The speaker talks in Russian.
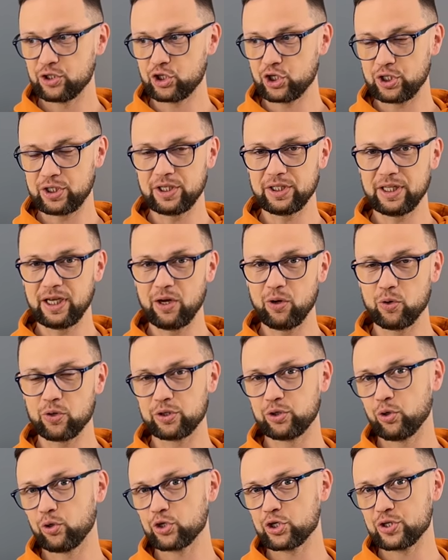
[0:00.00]
GT Neo
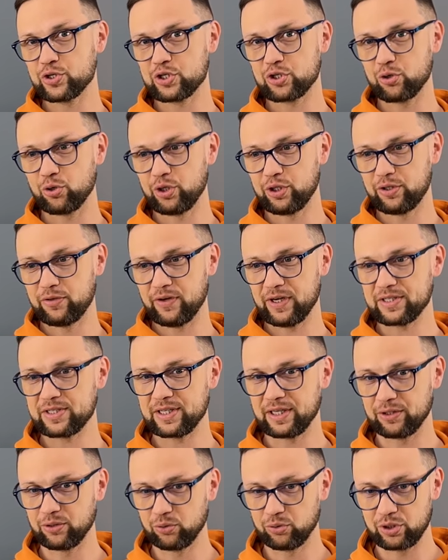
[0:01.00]
должен стоить
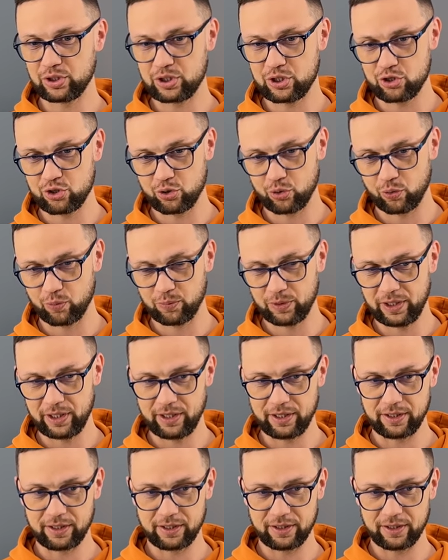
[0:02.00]
21 тысячу рублей.